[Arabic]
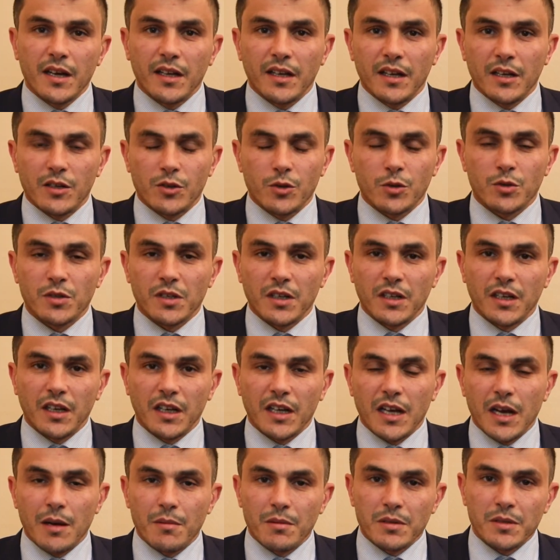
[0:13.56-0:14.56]
إلى الجزء
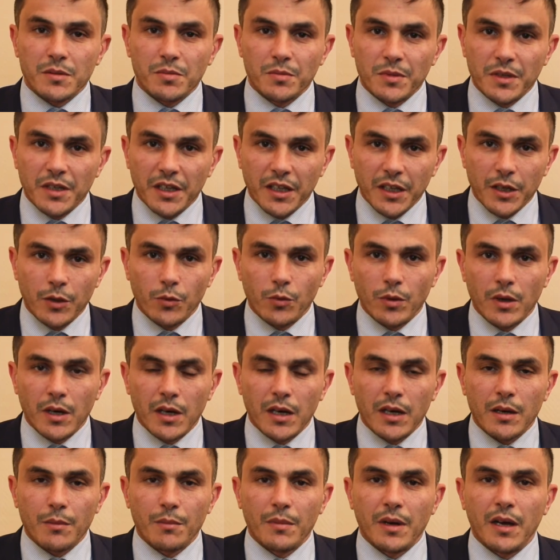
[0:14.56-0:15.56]
الخامس من
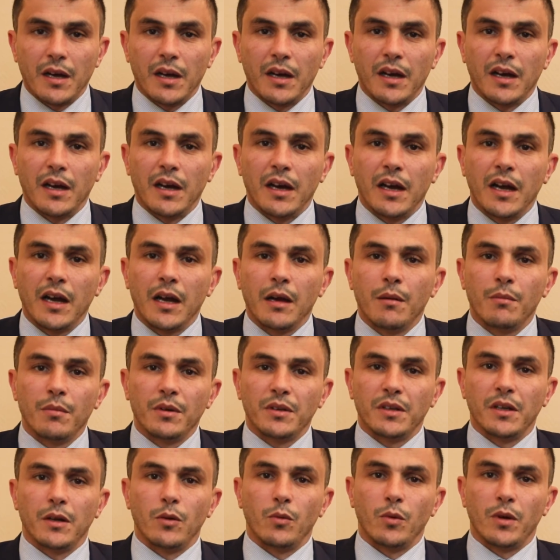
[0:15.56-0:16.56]
حوار مع
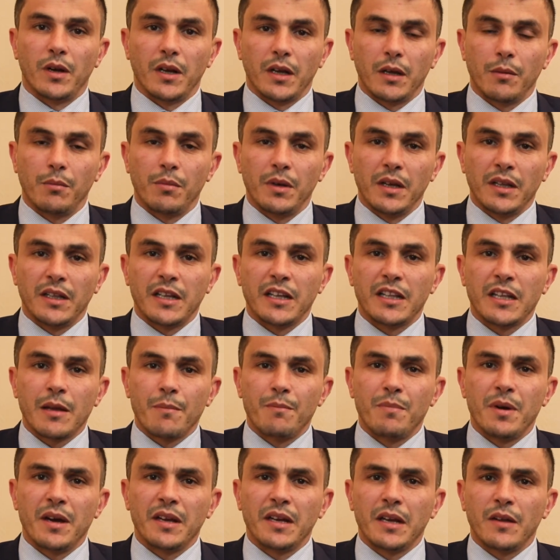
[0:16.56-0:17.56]
أحمد الورغمي
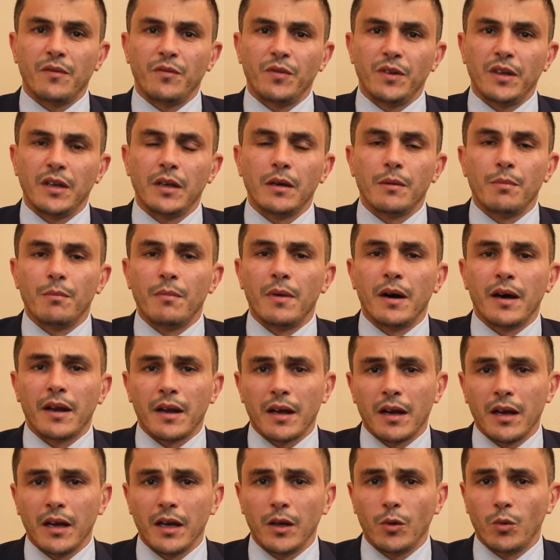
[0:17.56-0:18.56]
تتبعنا فيه
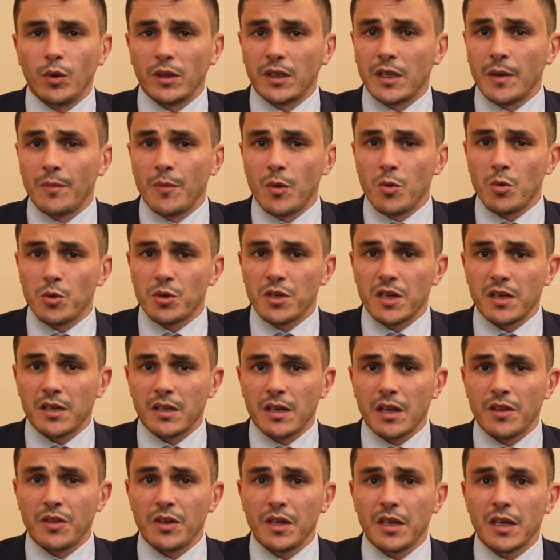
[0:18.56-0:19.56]
مراحل وتموجات
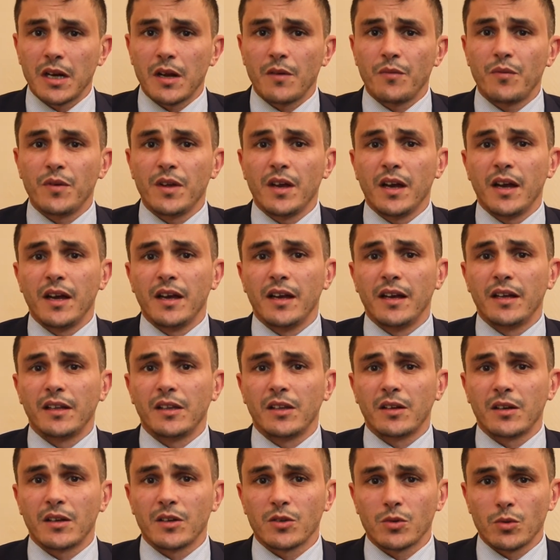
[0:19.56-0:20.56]
كثيرة في حياة
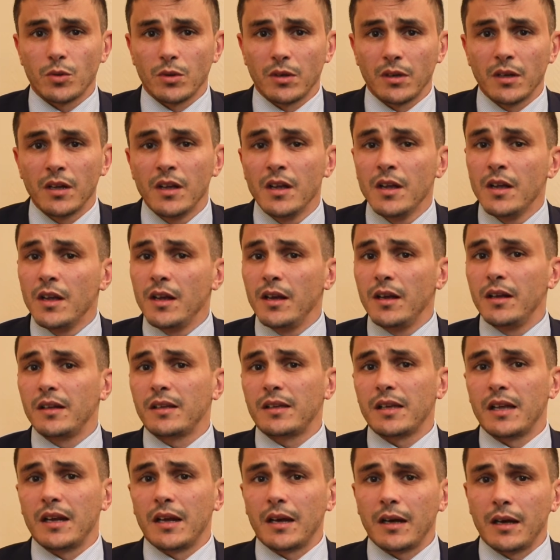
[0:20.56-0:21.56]
الرجل
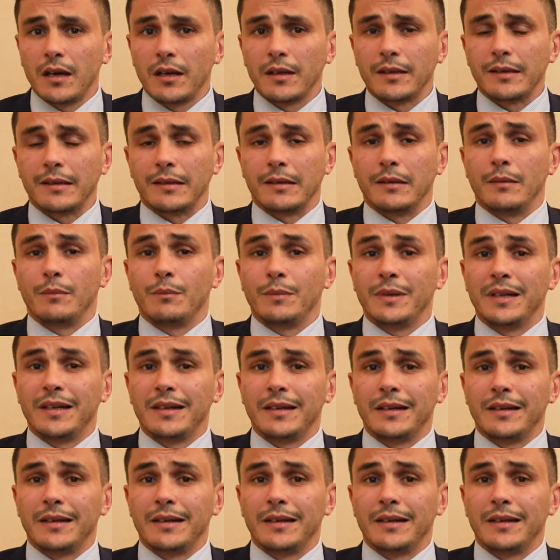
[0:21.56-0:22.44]
انطلقت من